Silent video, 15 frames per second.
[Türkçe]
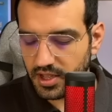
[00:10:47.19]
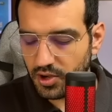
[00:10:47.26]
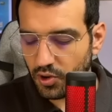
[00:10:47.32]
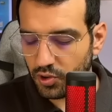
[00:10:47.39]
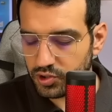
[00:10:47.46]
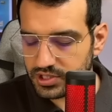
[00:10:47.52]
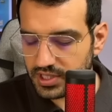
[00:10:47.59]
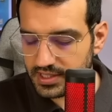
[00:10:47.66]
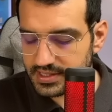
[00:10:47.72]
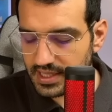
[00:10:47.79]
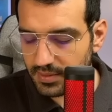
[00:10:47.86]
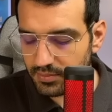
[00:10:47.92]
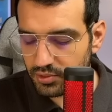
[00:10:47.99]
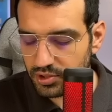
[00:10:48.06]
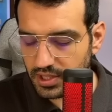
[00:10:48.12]
O yüzden
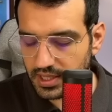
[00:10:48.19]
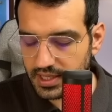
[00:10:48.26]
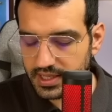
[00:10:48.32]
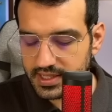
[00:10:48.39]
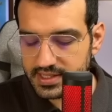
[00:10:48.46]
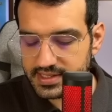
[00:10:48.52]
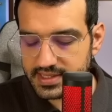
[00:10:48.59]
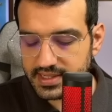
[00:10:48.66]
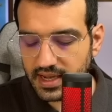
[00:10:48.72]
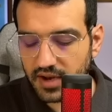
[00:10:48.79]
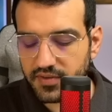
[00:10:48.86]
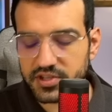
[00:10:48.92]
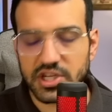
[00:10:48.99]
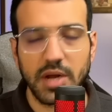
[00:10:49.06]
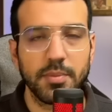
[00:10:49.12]
sen burada sin
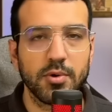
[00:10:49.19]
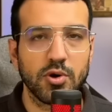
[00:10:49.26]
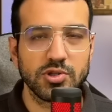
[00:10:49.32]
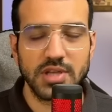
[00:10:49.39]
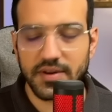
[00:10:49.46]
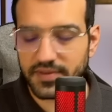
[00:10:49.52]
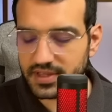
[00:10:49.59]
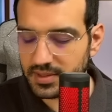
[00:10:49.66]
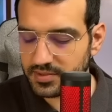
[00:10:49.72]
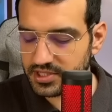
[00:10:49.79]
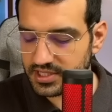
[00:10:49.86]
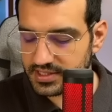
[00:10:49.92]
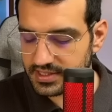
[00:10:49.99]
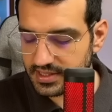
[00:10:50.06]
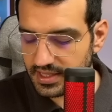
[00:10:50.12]
alfa çarpı kos alfa
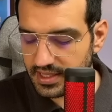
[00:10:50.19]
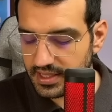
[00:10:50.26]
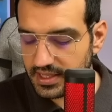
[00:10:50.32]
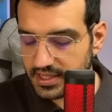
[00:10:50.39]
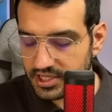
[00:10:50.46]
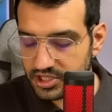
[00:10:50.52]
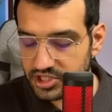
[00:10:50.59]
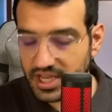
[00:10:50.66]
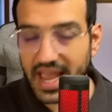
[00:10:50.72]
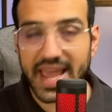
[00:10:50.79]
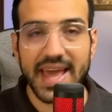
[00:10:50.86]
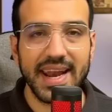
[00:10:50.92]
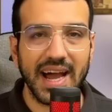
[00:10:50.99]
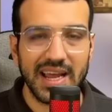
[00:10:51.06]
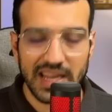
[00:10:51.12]
demeyeceksin de
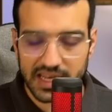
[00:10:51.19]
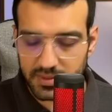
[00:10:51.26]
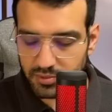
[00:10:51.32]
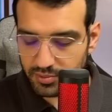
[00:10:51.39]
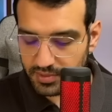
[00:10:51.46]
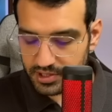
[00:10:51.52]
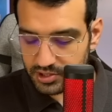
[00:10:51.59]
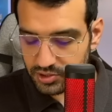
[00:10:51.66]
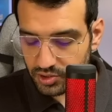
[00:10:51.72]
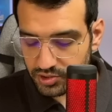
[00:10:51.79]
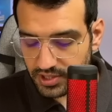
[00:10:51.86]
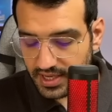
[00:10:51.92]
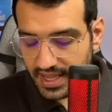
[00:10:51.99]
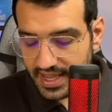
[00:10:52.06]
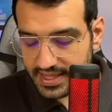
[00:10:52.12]
eğer alanı bulmak
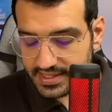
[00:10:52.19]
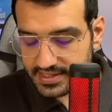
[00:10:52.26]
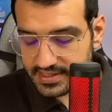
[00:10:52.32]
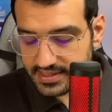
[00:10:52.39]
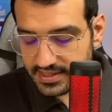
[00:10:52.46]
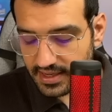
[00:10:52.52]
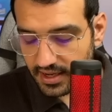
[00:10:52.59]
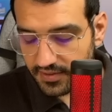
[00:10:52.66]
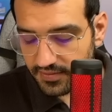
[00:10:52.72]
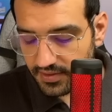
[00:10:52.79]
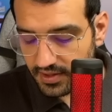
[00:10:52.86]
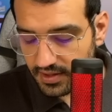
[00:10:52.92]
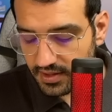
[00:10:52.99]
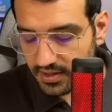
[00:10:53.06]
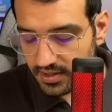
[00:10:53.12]
istiyorsan eksi sin alfa